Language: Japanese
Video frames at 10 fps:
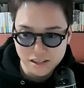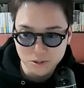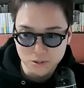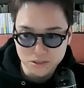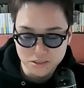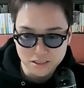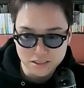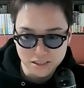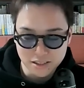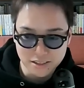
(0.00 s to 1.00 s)
結構うちの
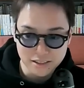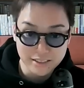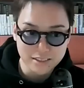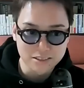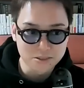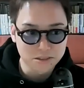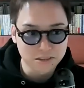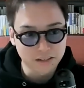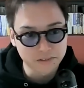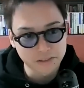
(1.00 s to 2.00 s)
会社で働きたいって言っ
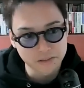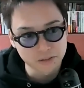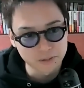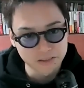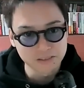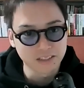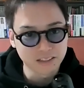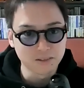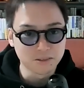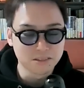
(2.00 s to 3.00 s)
てくれる人もいるん
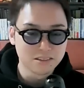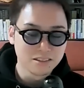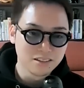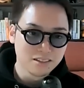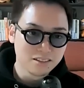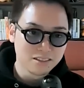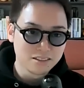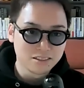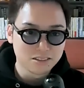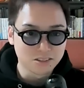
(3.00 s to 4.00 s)
ですけど、
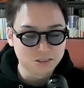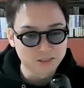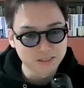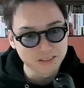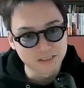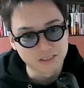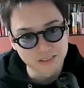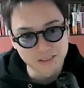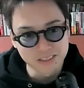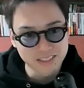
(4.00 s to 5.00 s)
その、そういうの
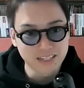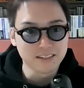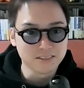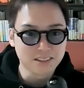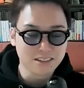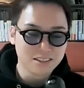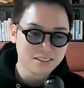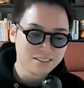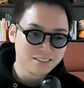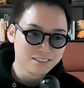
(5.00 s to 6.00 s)
を用意してないので、
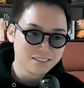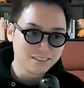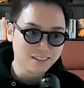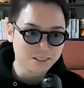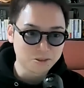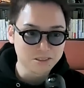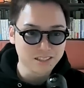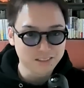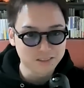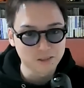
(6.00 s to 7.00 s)
だからと
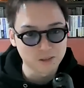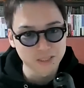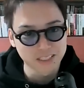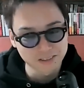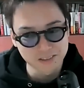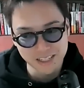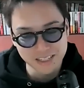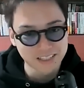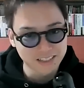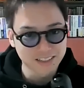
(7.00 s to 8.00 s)
りあえず業務委託の
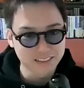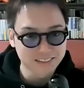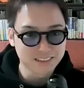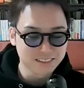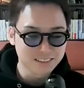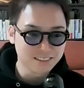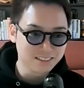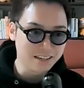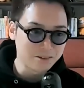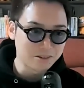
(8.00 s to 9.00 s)
ライターからっ
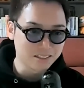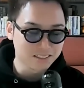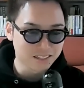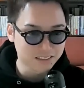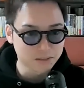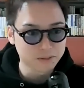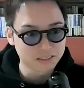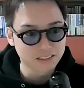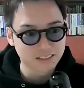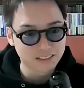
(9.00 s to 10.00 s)
ていう感じになっちゃい
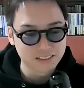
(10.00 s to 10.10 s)
ますね。